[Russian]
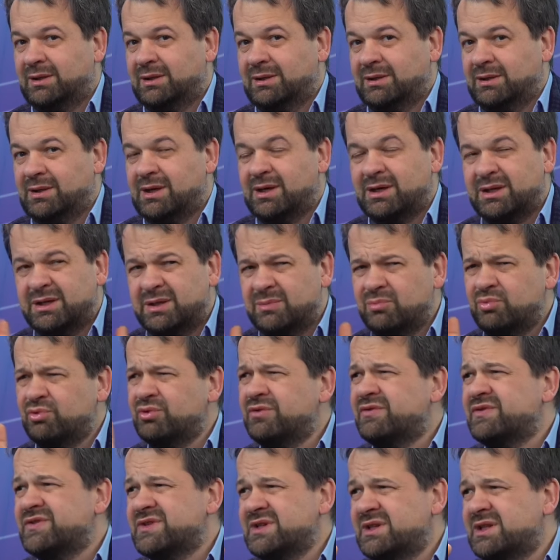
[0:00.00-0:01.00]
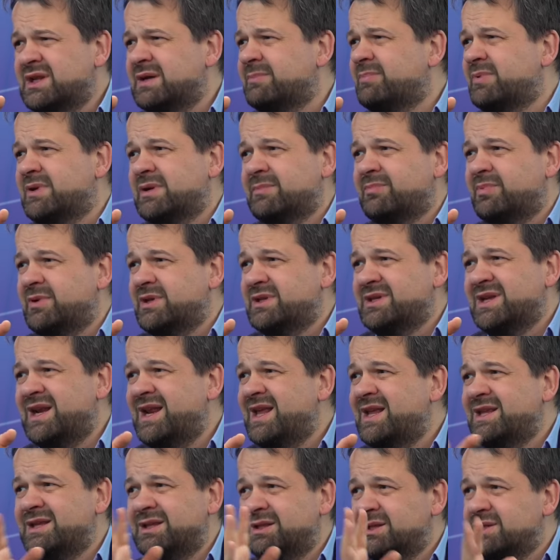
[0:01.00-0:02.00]
как это будет всегда при
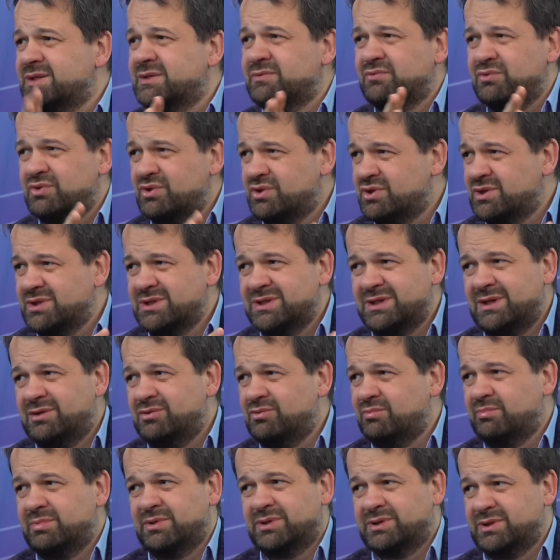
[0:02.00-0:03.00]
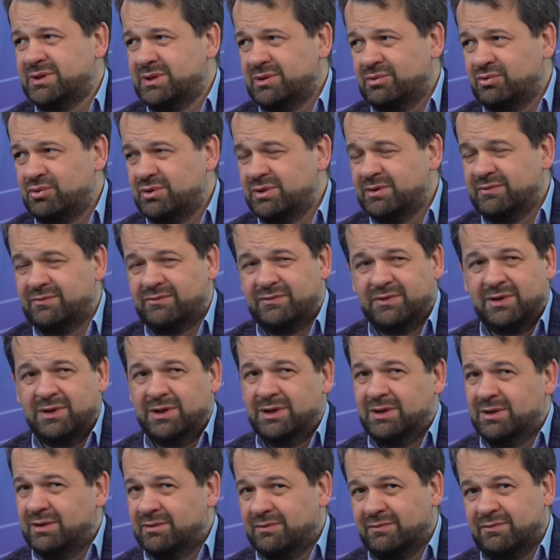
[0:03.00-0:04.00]
определении на сегодняшний день любых стероидов
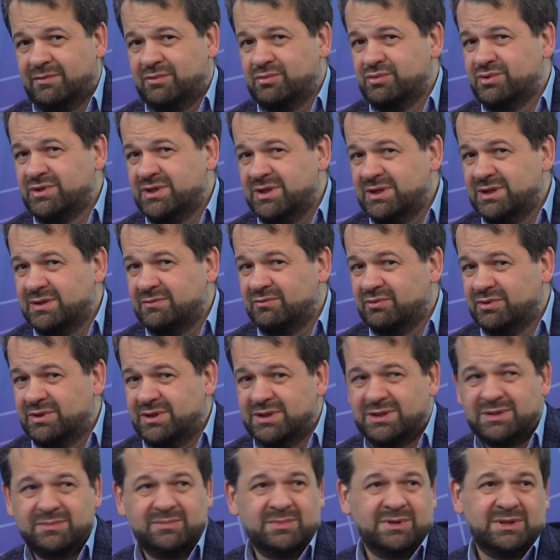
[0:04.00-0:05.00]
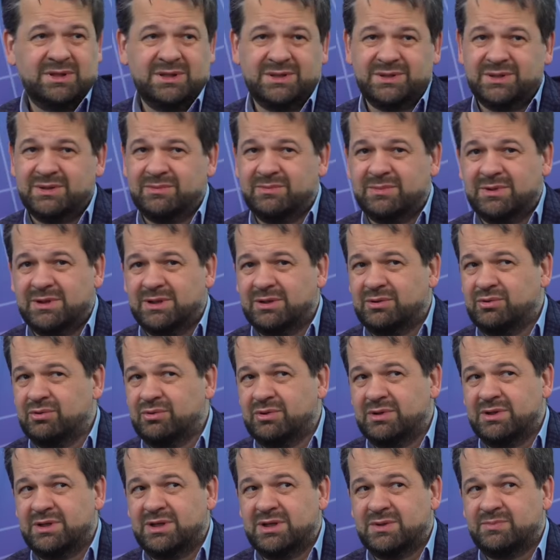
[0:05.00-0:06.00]
в рутине, вот этими тестами,
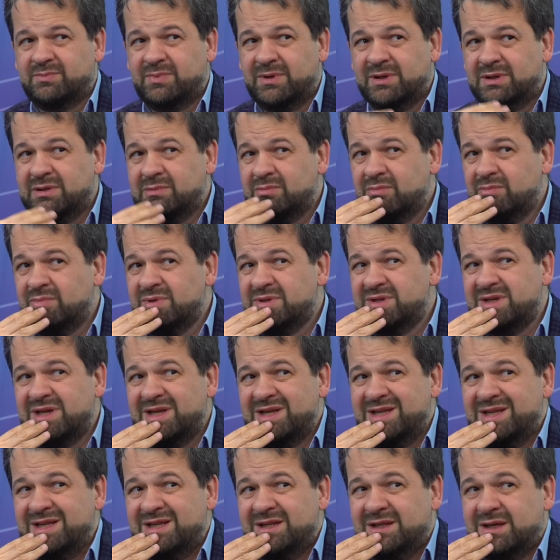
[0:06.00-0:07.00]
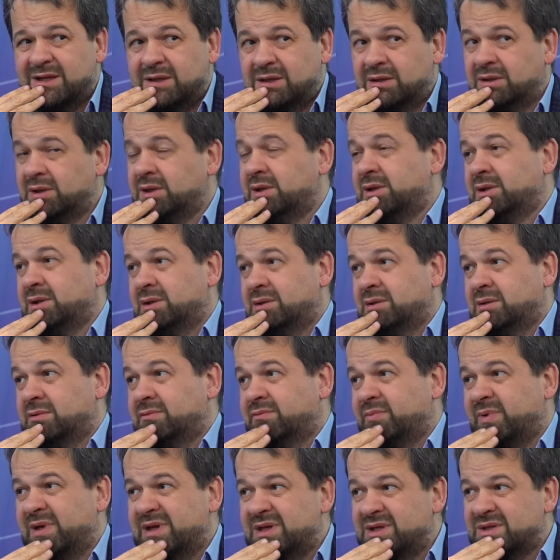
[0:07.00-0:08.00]
которые есть. Поэтому без ренина,
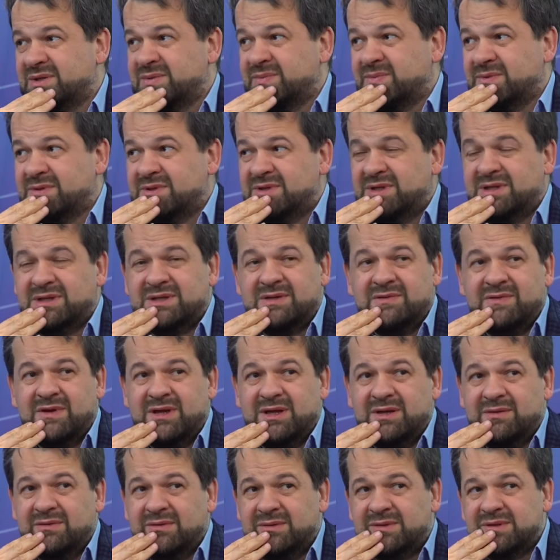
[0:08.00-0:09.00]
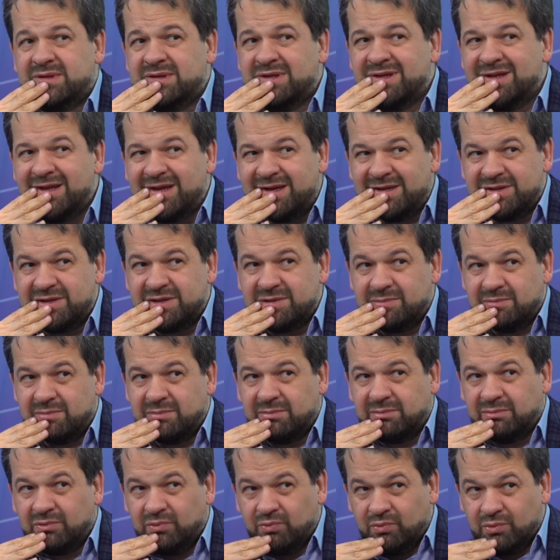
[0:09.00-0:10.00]
в принципе, здесь говорить вообще не о чем.
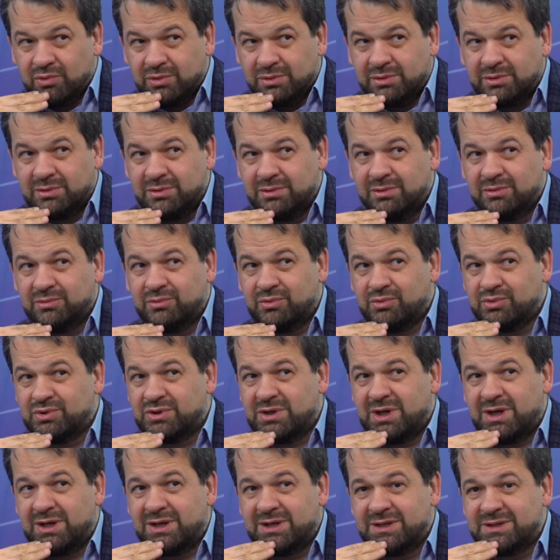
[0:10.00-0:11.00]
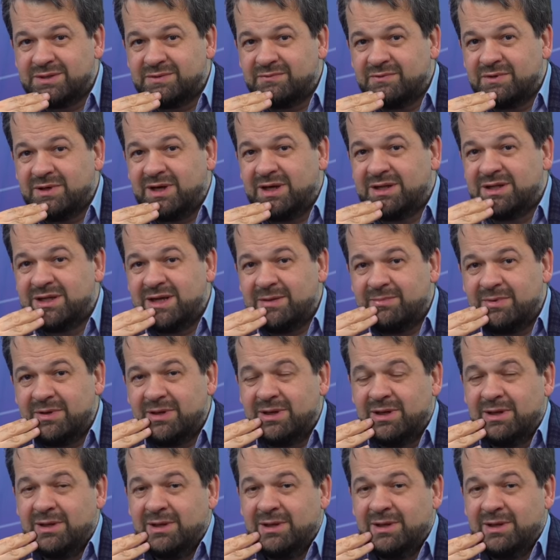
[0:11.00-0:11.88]
Вот. То есть, как говорится, вы хотя бы,